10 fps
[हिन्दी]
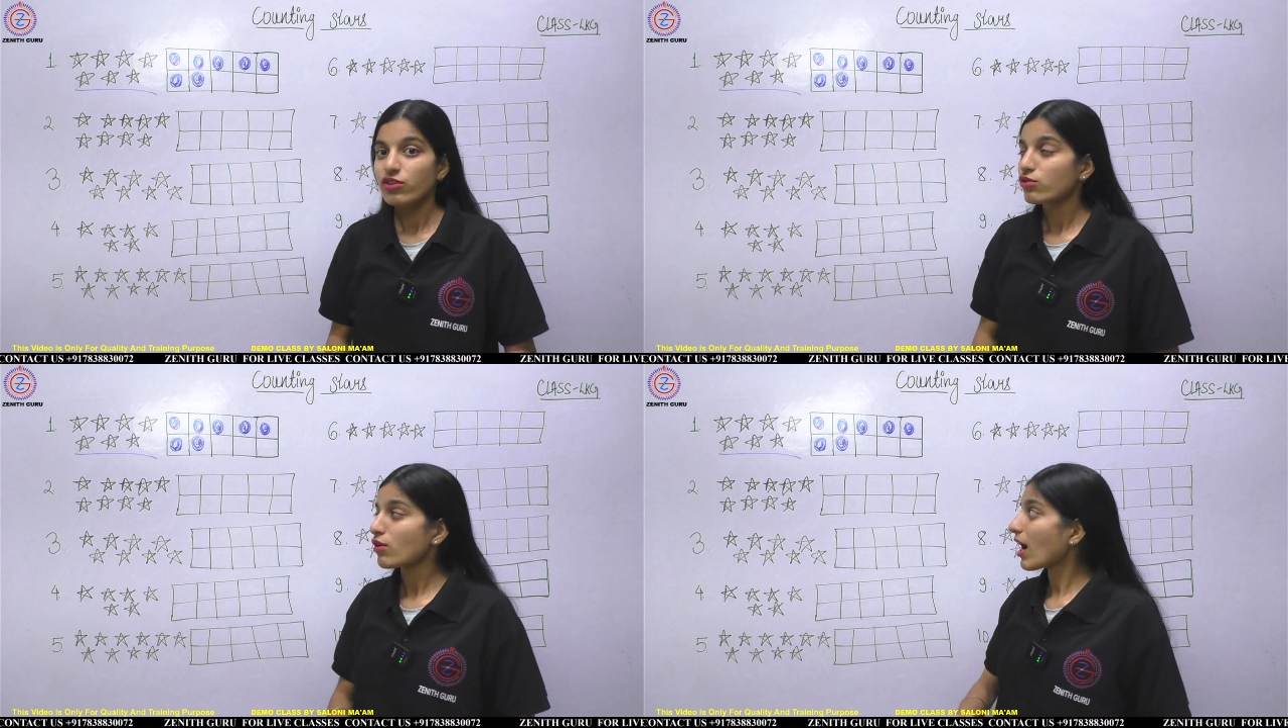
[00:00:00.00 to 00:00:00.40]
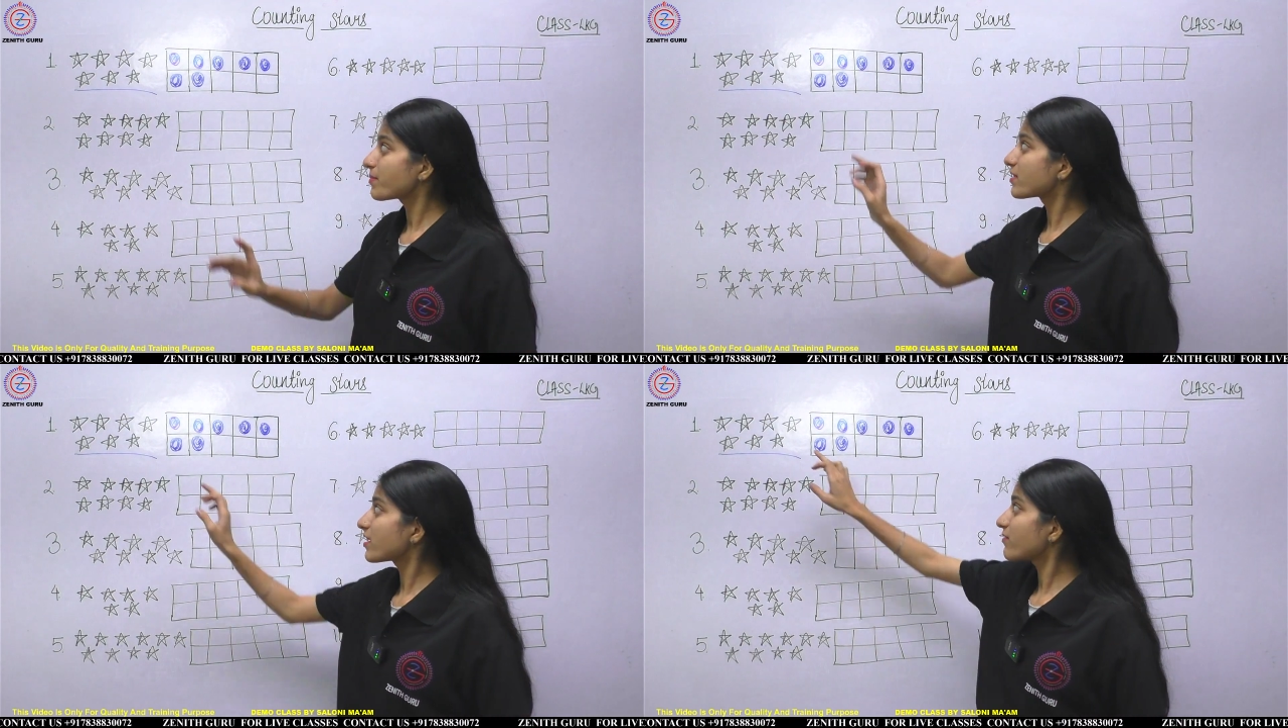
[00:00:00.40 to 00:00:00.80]
तो आप
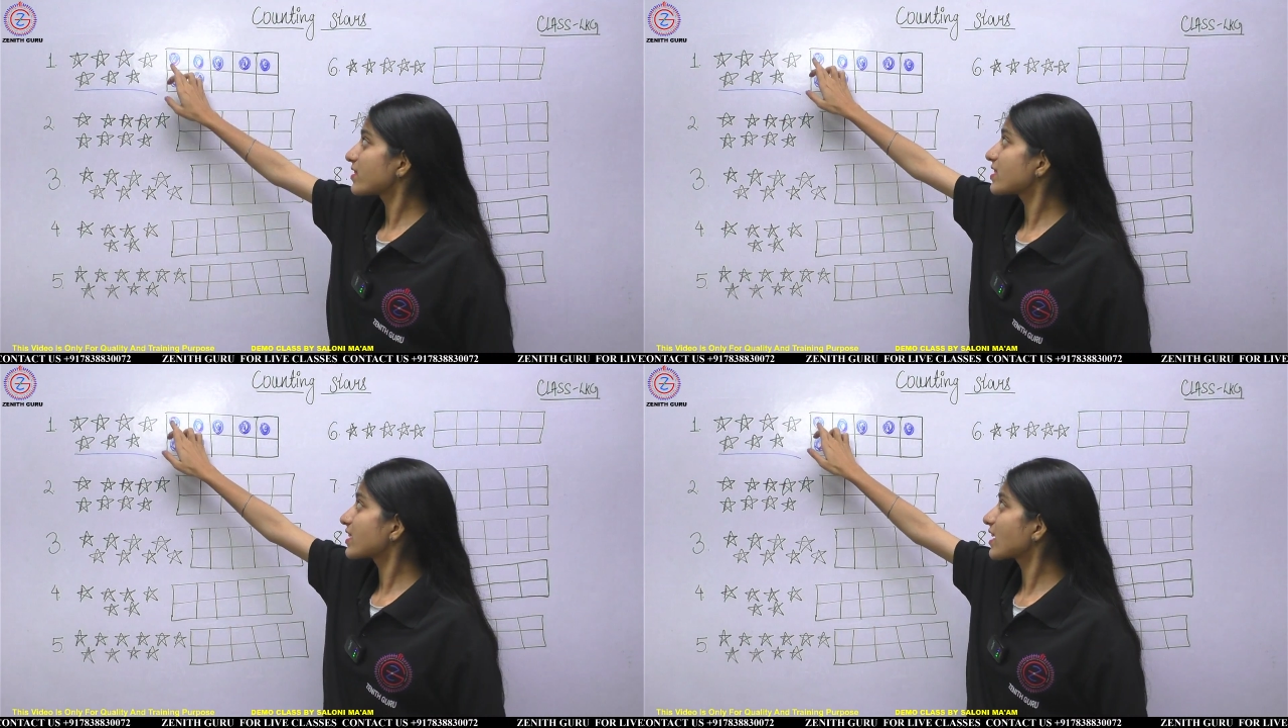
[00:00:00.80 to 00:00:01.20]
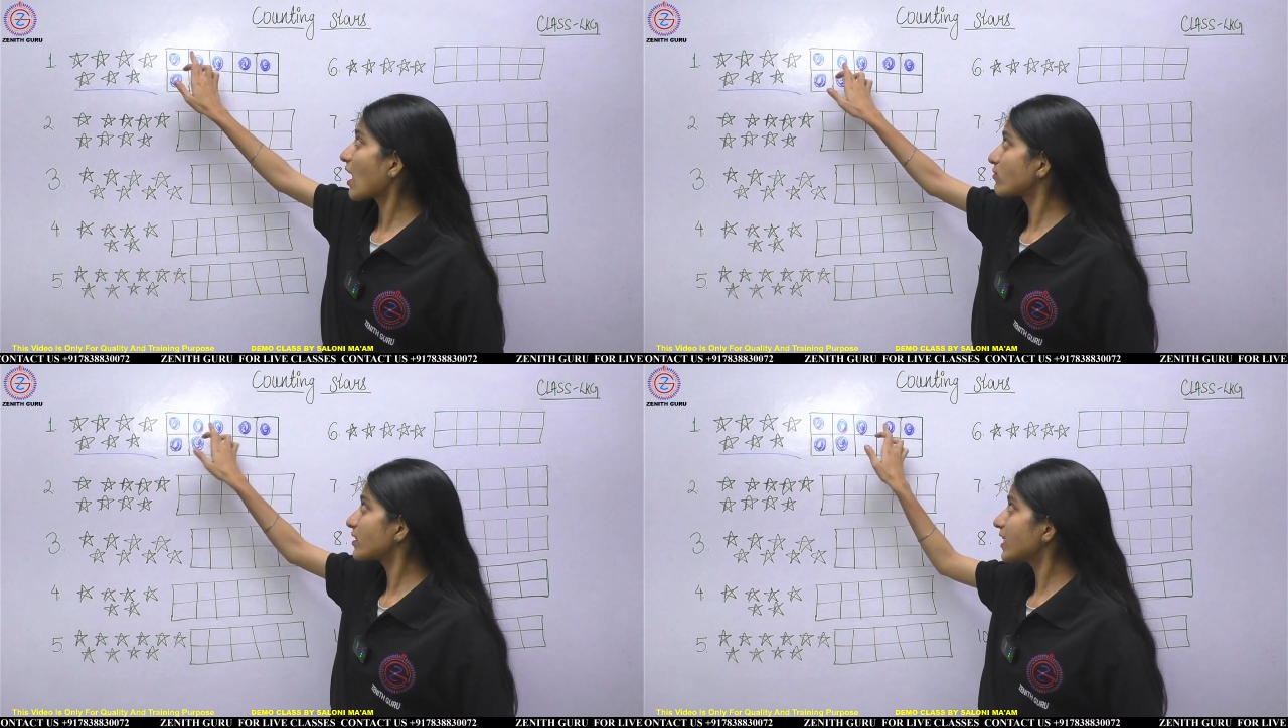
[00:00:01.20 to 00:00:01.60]
सिर्फ इसे
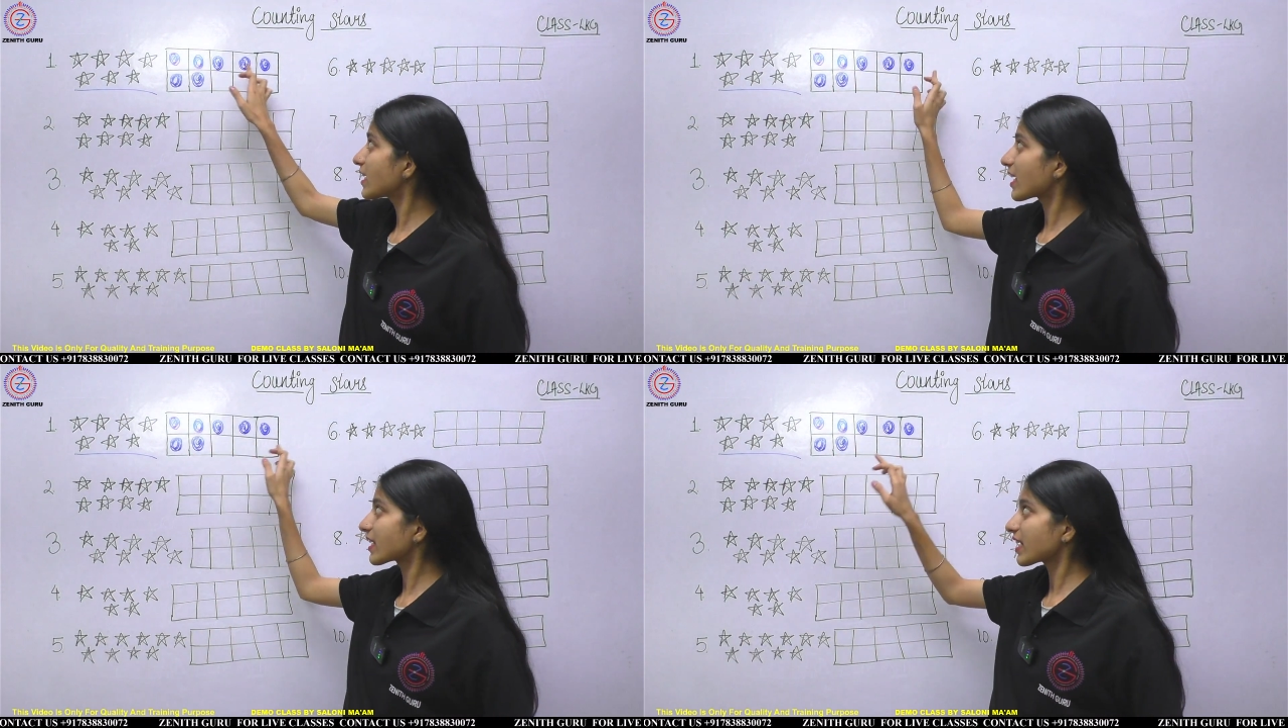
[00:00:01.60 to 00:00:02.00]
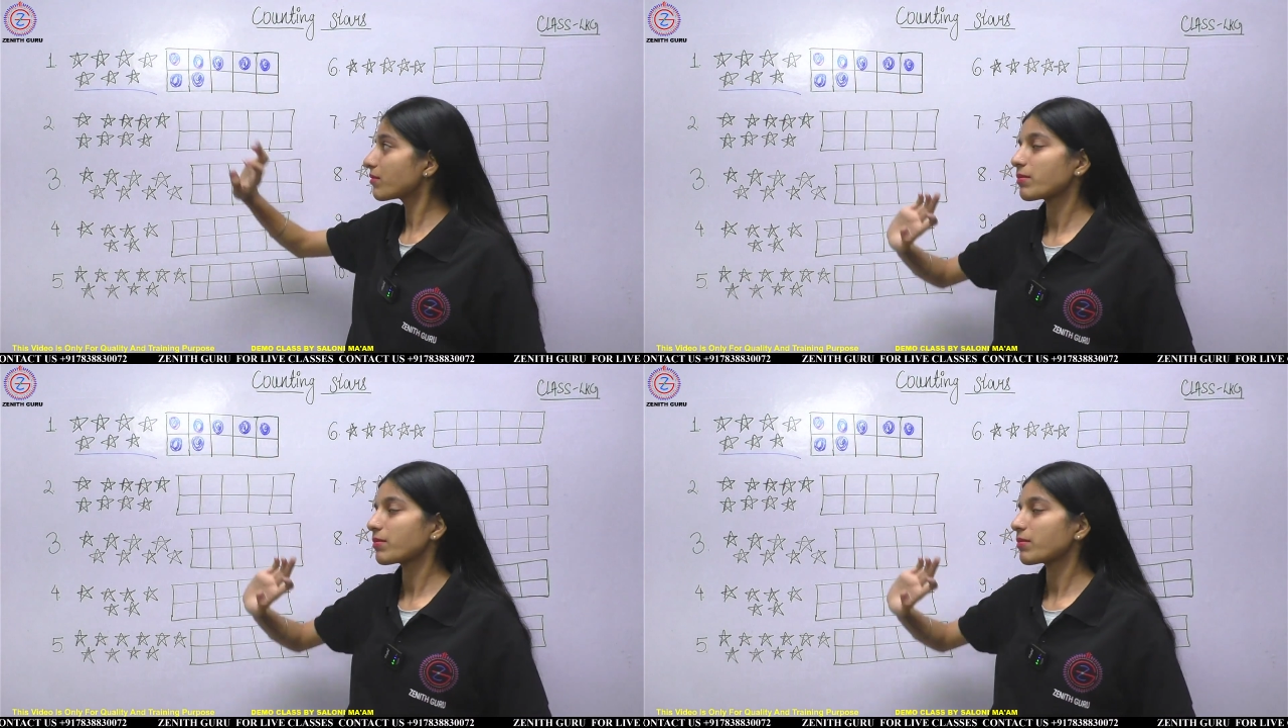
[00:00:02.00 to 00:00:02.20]
काउंटिंग करके भी